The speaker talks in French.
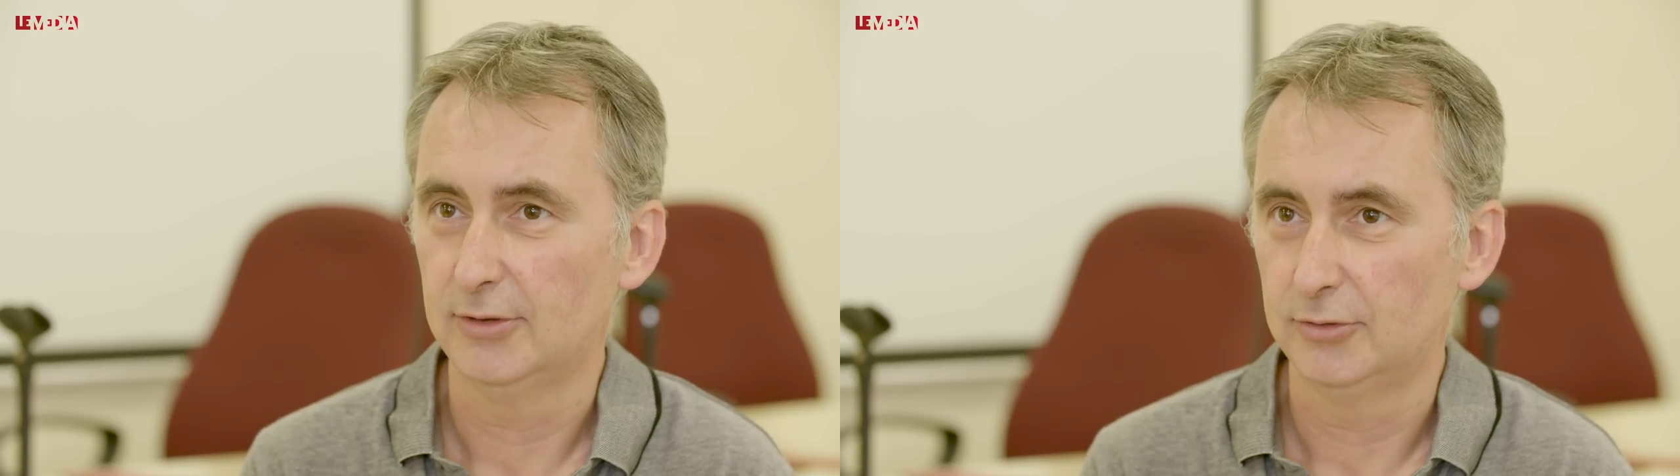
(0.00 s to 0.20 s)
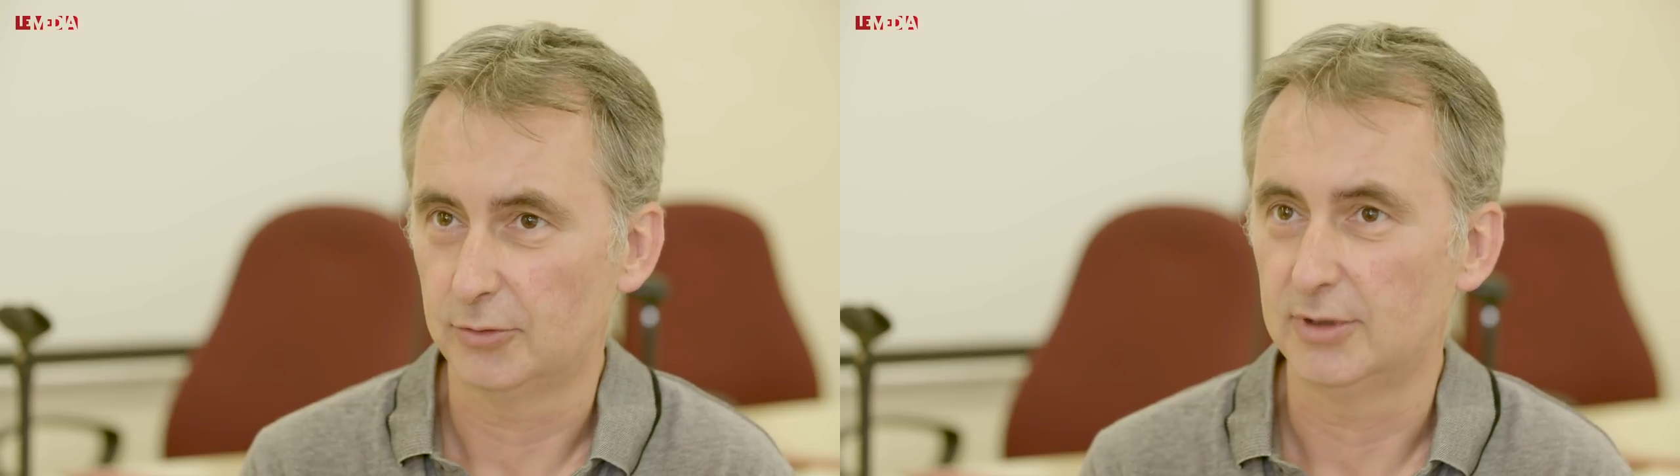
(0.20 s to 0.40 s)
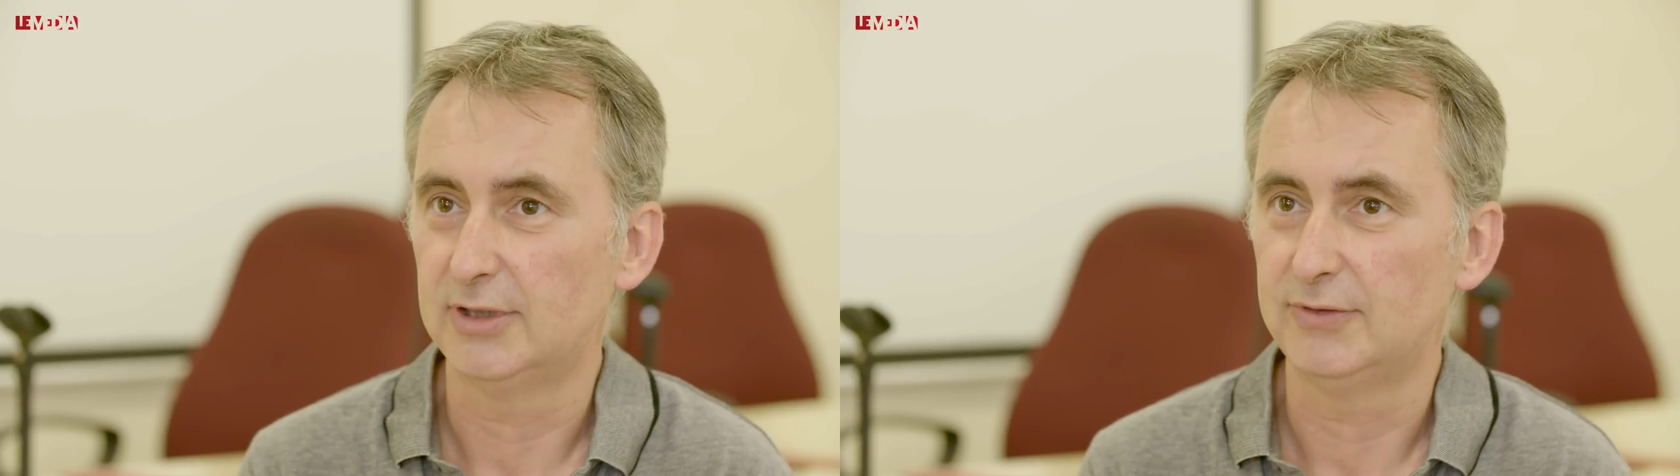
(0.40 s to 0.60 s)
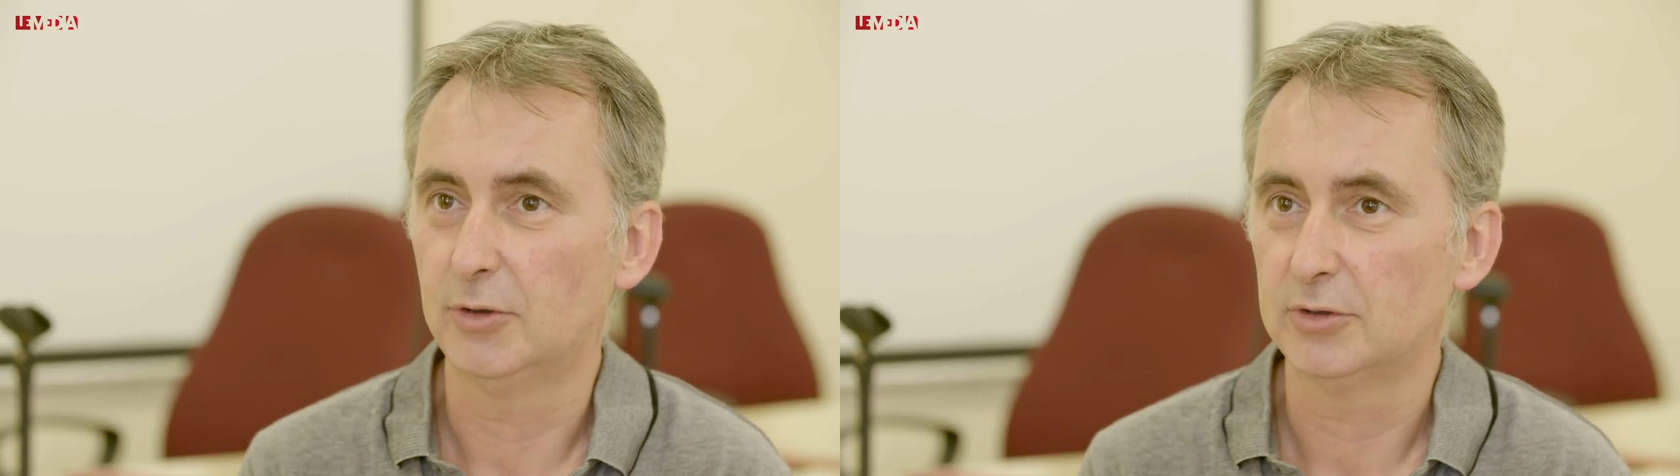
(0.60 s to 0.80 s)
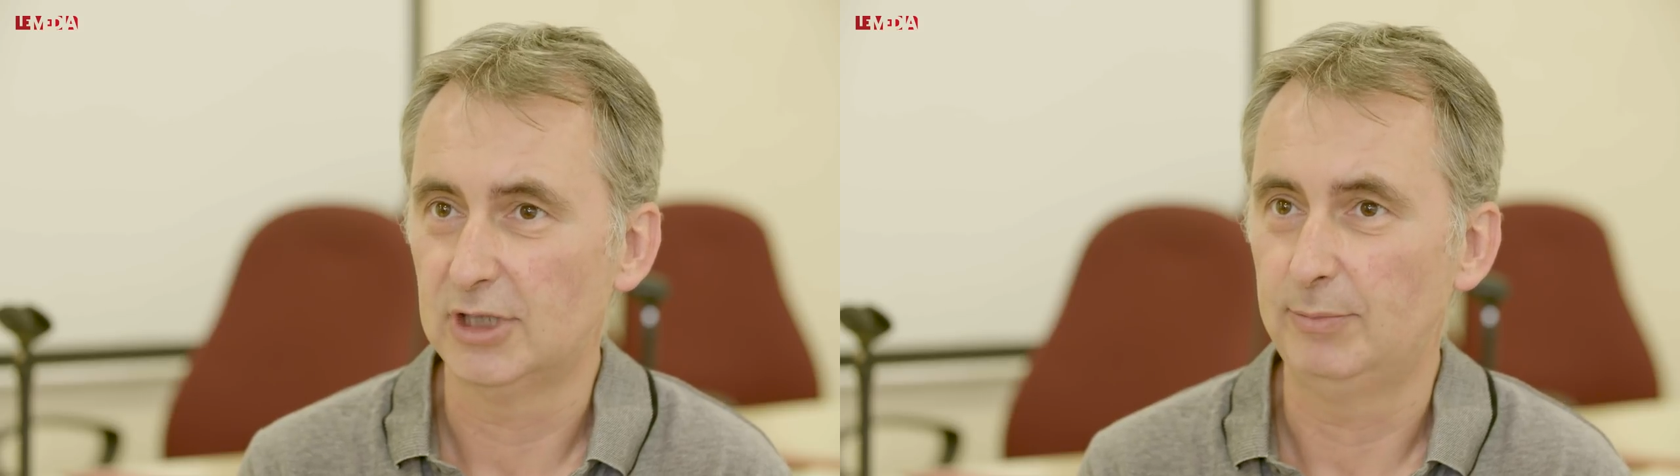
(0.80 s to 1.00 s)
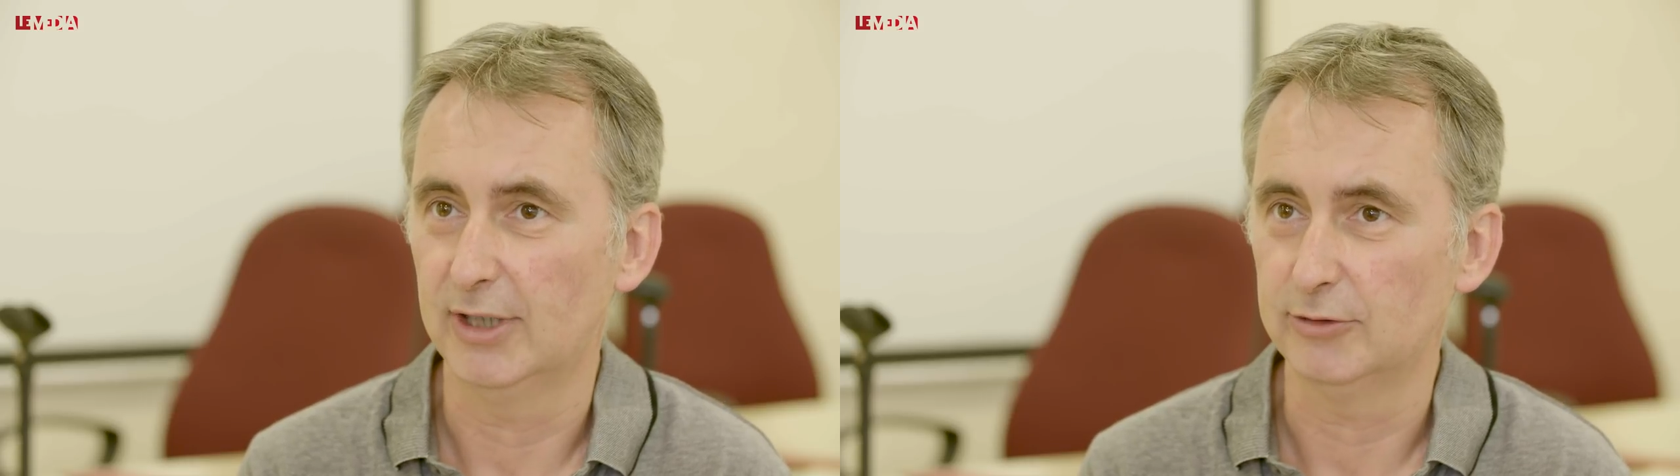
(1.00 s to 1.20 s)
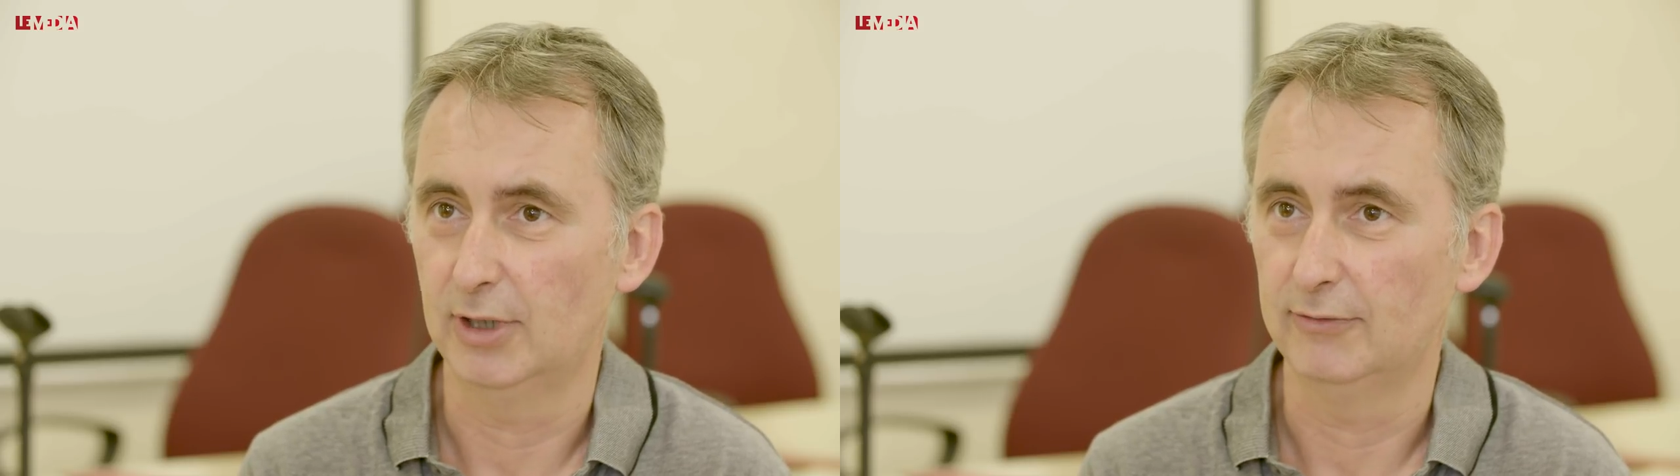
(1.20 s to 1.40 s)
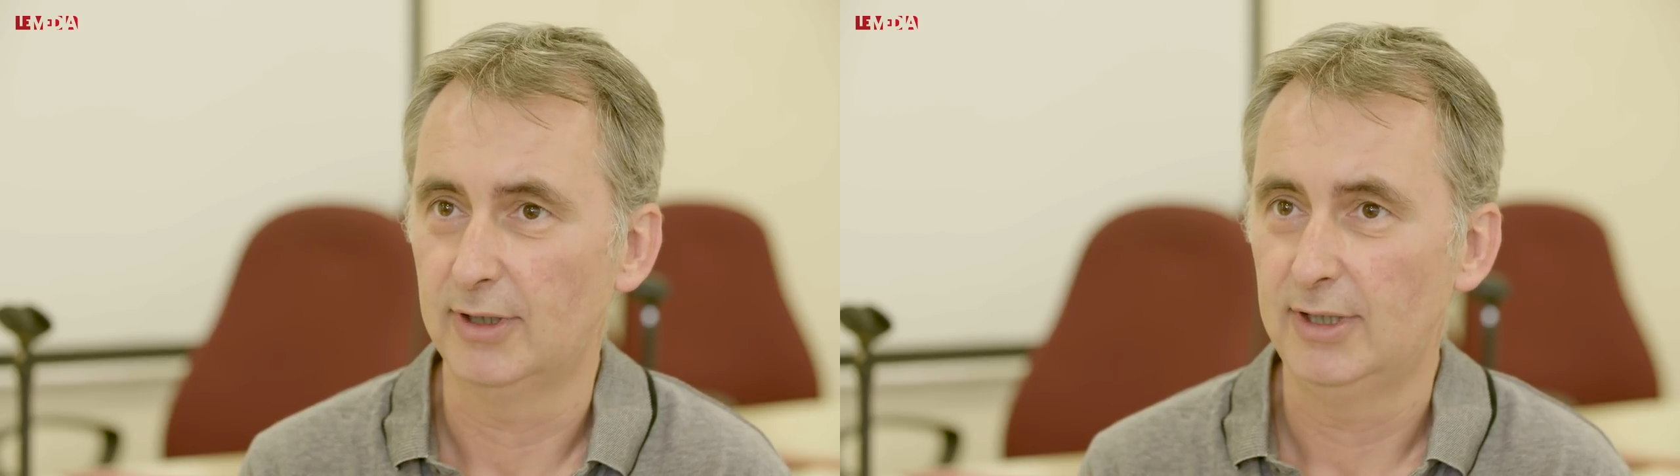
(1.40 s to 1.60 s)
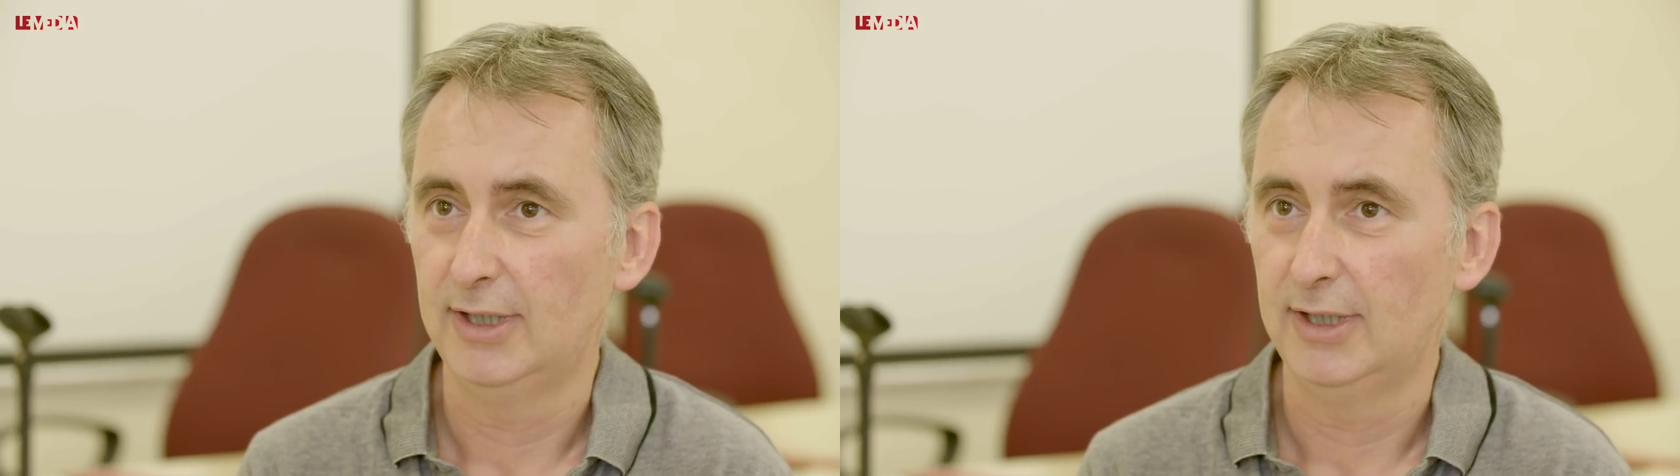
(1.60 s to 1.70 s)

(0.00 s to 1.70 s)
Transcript: sur les dividendes qu'ils perçoivent.